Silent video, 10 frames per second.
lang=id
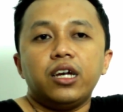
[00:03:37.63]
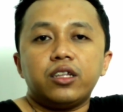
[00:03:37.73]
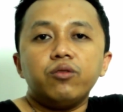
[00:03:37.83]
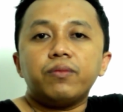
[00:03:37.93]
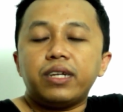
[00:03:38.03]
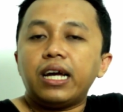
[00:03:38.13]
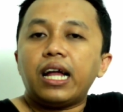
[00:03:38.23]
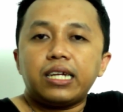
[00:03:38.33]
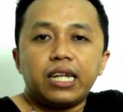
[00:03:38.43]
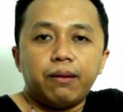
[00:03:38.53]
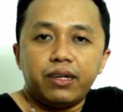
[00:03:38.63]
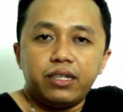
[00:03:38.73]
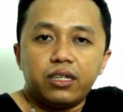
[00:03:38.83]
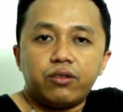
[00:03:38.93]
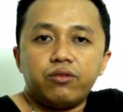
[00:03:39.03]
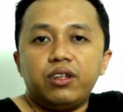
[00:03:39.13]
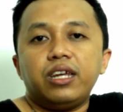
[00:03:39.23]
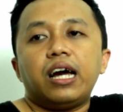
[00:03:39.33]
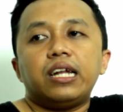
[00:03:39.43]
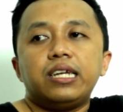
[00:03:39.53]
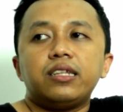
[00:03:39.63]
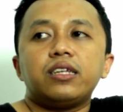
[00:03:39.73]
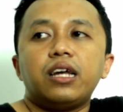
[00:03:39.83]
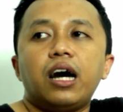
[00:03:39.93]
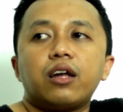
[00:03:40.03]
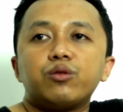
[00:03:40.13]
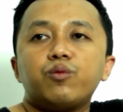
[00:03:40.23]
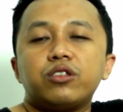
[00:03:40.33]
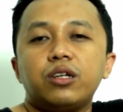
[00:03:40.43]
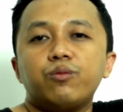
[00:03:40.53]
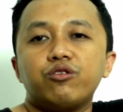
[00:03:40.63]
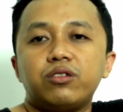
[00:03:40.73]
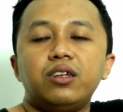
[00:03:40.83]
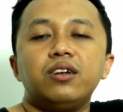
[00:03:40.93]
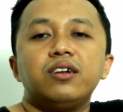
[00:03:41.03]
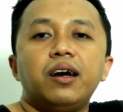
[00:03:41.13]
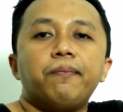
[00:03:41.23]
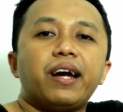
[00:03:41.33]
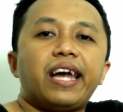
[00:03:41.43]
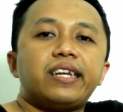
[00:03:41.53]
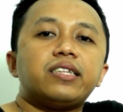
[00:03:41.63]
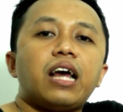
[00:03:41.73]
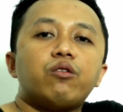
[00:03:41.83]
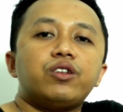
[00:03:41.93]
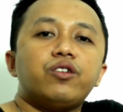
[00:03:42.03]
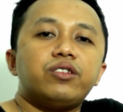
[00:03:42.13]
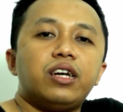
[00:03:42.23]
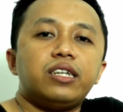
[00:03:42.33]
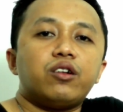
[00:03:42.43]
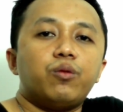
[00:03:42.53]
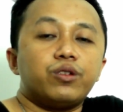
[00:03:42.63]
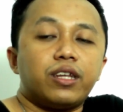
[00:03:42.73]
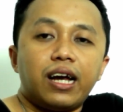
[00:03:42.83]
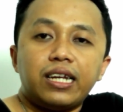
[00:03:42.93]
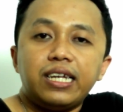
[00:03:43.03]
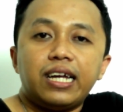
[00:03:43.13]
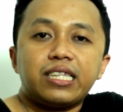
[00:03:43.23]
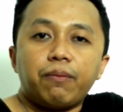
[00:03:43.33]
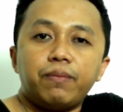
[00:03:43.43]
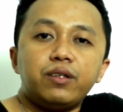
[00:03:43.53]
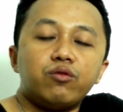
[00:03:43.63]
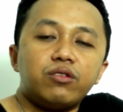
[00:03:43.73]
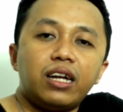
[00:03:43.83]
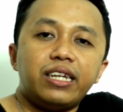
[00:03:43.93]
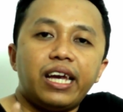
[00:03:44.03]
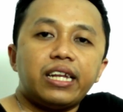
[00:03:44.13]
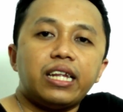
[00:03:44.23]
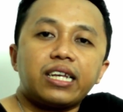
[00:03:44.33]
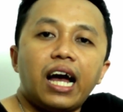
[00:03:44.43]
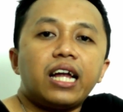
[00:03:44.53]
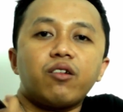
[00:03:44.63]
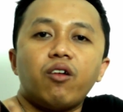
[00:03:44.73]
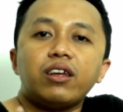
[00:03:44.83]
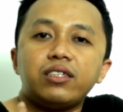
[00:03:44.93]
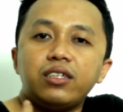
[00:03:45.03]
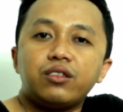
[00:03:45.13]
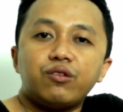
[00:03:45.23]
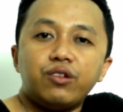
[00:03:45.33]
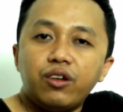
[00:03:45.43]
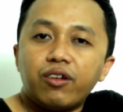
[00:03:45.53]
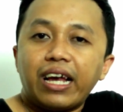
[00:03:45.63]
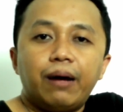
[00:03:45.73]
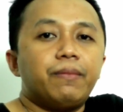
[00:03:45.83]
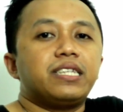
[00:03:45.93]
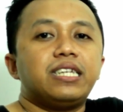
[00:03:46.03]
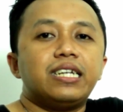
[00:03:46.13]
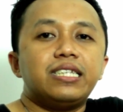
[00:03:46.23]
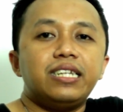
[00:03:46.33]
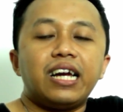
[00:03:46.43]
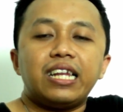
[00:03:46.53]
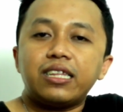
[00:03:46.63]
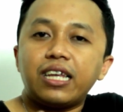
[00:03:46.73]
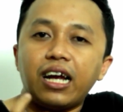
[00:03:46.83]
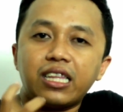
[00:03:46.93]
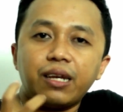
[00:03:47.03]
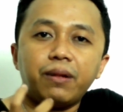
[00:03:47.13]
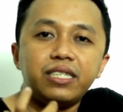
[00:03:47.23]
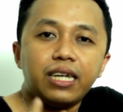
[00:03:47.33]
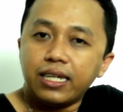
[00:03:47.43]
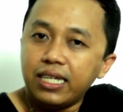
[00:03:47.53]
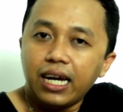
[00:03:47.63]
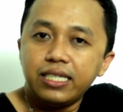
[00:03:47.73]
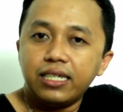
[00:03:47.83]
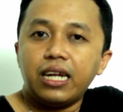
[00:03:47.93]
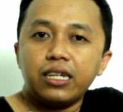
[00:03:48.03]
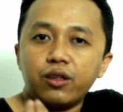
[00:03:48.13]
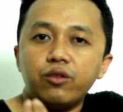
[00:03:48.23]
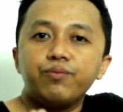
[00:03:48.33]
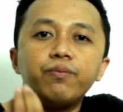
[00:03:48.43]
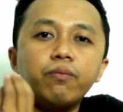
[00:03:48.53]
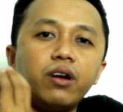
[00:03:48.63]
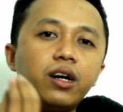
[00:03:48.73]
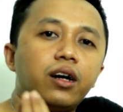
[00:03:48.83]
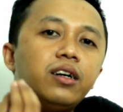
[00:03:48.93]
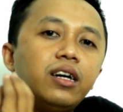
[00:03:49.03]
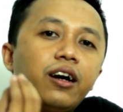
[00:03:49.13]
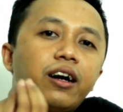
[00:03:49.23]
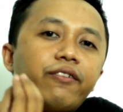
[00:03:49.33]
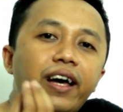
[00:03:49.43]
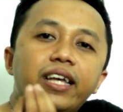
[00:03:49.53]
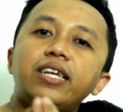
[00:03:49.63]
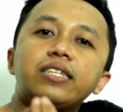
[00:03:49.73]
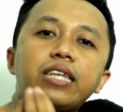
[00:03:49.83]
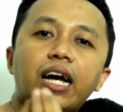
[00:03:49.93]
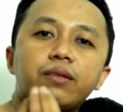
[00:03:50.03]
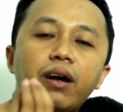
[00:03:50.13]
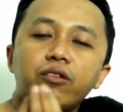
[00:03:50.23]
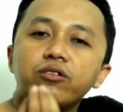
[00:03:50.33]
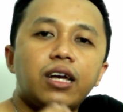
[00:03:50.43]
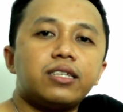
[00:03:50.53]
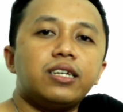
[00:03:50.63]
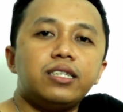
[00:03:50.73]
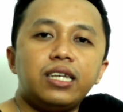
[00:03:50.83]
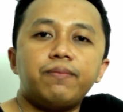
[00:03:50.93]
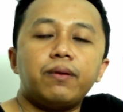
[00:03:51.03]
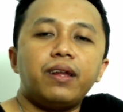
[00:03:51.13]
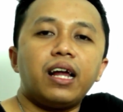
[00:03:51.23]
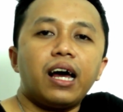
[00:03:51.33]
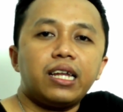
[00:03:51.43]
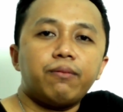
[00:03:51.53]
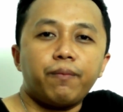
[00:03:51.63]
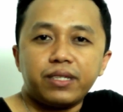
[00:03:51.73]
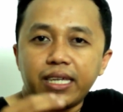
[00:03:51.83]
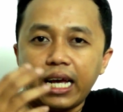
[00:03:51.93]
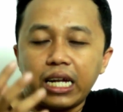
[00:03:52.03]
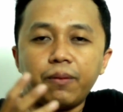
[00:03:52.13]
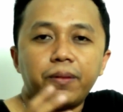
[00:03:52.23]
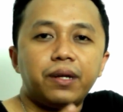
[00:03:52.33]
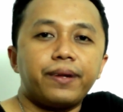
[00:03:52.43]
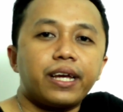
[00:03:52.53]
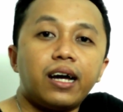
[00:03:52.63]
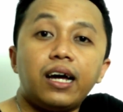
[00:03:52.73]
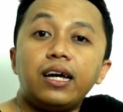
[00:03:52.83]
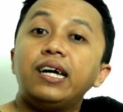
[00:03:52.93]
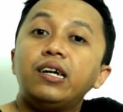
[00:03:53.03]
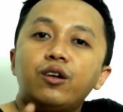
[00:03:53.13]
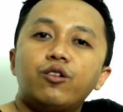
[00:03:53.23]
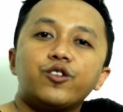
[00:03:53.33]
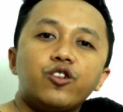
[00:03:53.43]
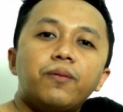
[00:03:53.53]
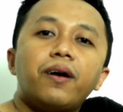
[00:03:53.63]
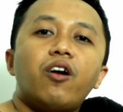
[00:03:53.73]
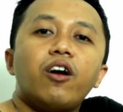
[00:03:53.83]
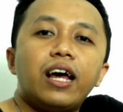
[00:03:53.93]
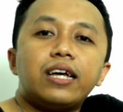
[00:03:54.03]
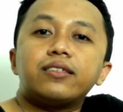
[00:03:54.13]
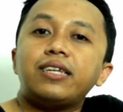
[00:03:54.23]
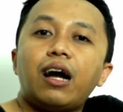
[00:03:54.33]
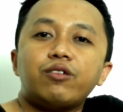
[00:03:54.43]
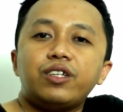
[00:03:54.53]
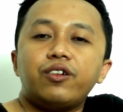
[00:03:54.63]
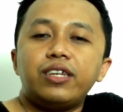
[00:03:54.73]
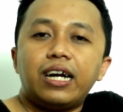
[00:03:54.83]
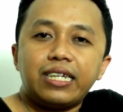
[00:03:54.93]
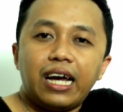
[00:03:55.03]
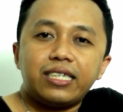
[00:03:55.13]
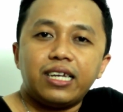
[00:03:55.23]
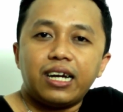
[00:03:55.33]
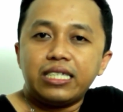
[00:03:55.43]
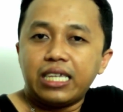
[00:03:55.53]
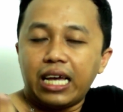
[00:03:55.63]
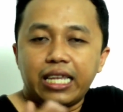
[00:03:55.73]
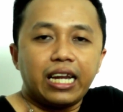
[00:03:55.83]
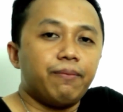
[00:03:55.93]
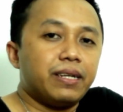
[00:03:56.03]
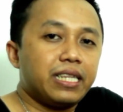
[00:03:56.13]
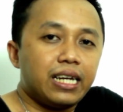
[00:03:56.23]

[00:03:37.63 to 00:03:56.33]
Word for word: itu mending kalian ambil di situ. Jadi kalian tidak harus pusing-pusing mengedit audionya di komputer kalian, tapi sudah dieditkan oleh si studio rekamannya. Jadi kalian tinggal terima jadi aja dan itu uh, filenya sangat bagus hasilnya apabila kalian mempercayakan kepada mereka untuk mengolah si audio yang dihasilkan saat rekaman